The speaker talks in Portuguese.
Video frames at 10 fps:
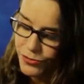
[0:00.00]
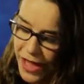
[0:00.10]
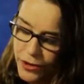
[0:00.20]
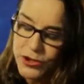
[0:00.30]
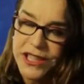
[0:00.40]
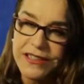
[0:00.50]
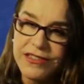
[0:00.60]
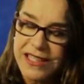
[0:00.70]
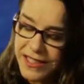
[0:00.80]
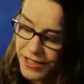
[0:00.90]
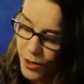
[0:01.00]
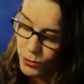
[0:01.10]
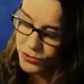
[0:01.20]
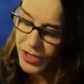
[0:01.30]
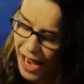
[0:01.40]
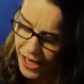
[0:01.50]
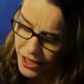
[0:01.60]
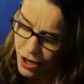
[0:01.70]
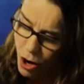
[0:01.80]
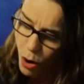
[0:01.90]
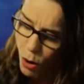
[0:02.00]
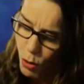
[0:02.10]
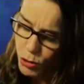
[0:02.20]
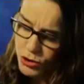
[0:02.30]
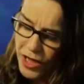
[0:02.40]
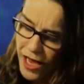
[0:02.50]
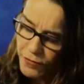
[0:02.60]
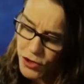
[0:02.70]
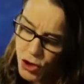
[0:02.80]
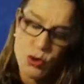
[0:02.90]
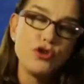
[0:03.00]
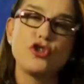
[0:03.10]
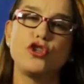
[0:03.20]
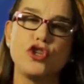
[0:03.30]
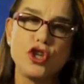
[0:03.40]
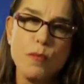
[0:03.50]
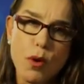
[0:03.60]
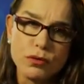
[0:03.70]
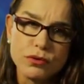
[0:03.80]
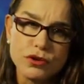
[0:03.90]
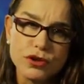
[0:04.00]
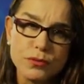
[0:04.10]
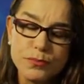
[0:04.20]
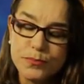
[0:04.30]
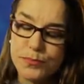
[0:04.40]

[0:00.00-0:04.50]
Tenho certeza que é o Tai ou o Davis dos Digimons.